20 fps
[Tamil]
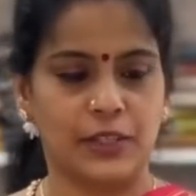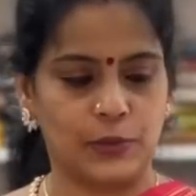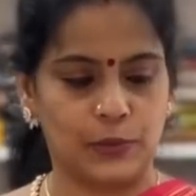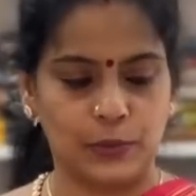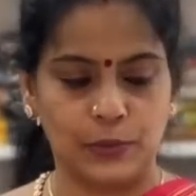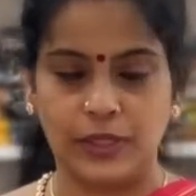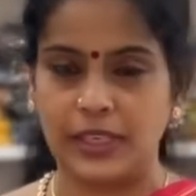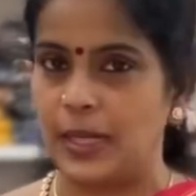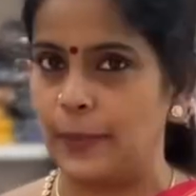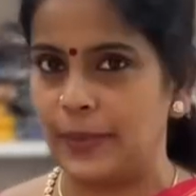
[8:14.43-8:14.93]
தான்
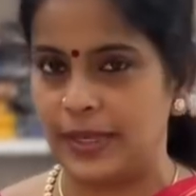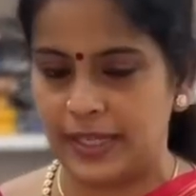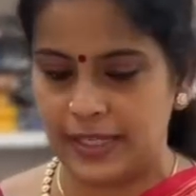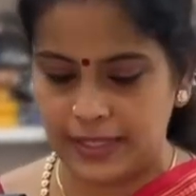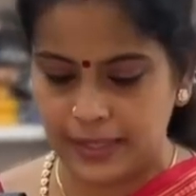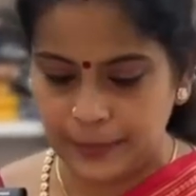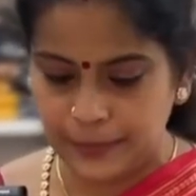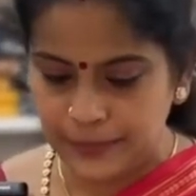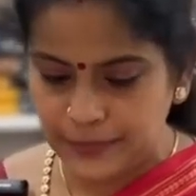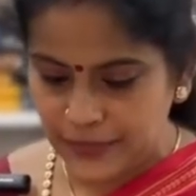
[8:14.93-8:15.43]
இருக்குங்க
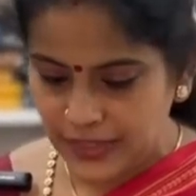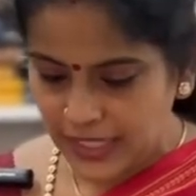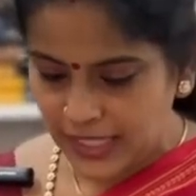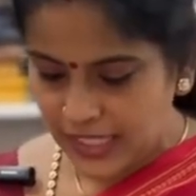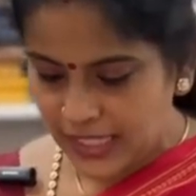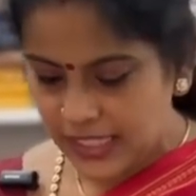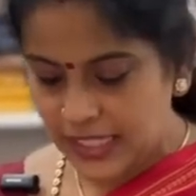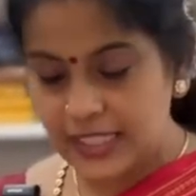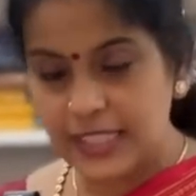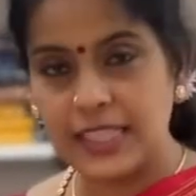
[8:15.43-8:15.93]
நம்மகிட்டக்கா
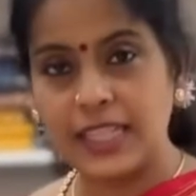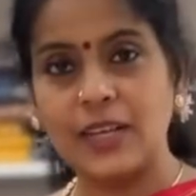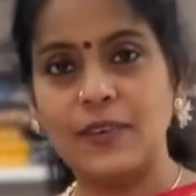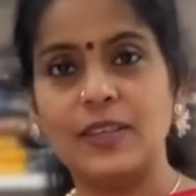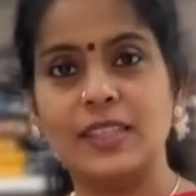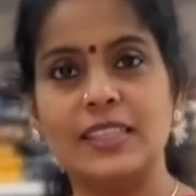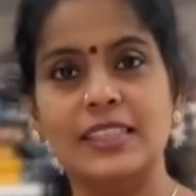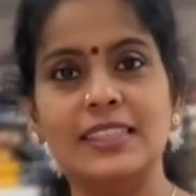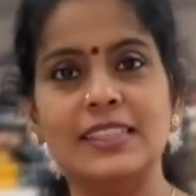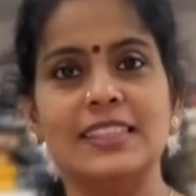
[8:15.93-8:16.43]

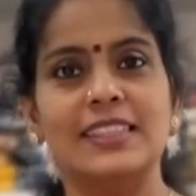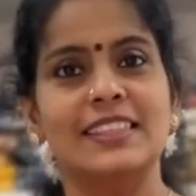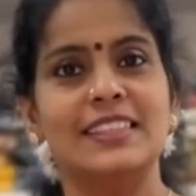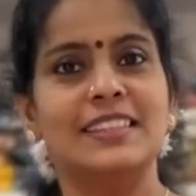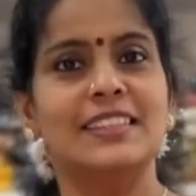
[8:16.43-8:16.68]
இதுதான் வந்து